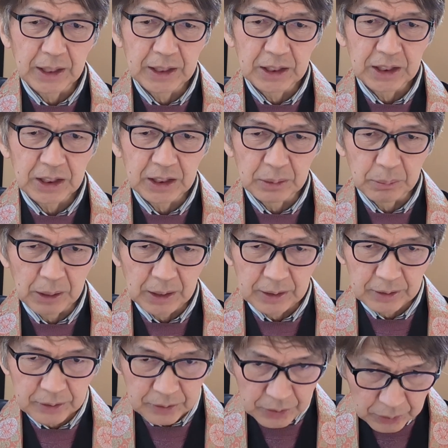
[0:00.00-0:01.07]
いしま
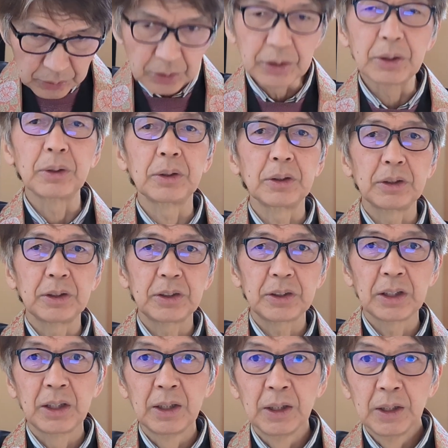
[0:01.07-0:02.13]
す。ということです。
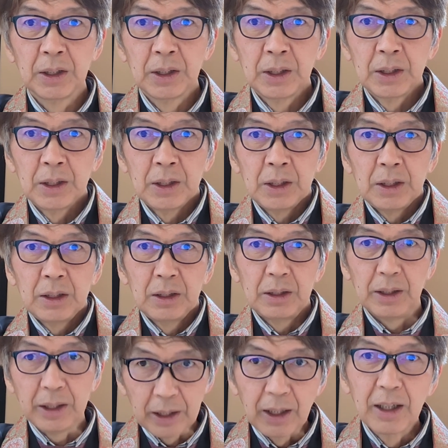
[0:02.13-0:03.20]

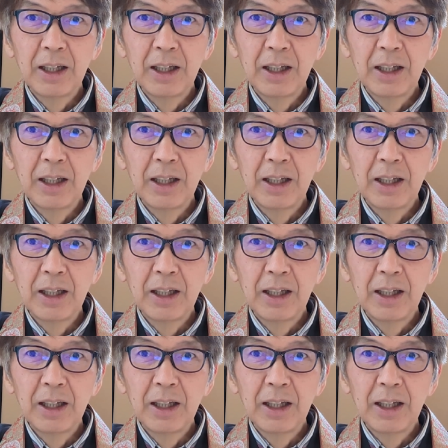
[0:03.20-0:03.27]
ね。